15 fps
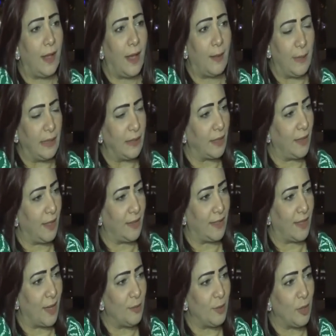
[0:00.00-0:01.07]
املنا ان احنا
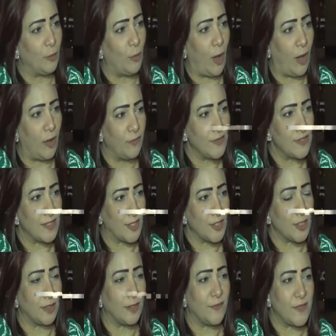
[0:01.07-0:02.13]
نقابل المحافظ
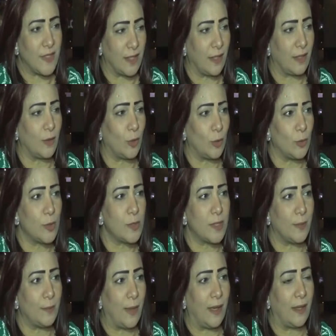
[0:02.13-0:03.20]
عشان نفسنا كرولوس
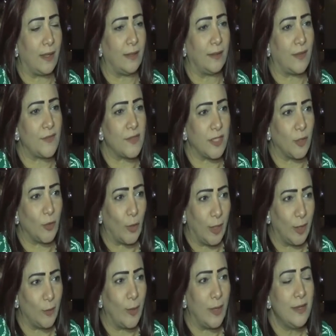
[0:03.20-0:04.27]
يبقى نفسيته
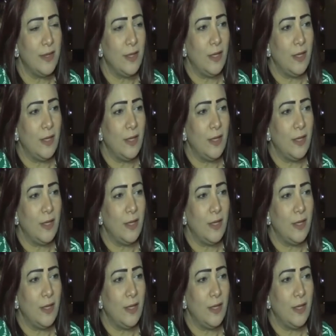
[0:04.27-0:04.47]
حلوه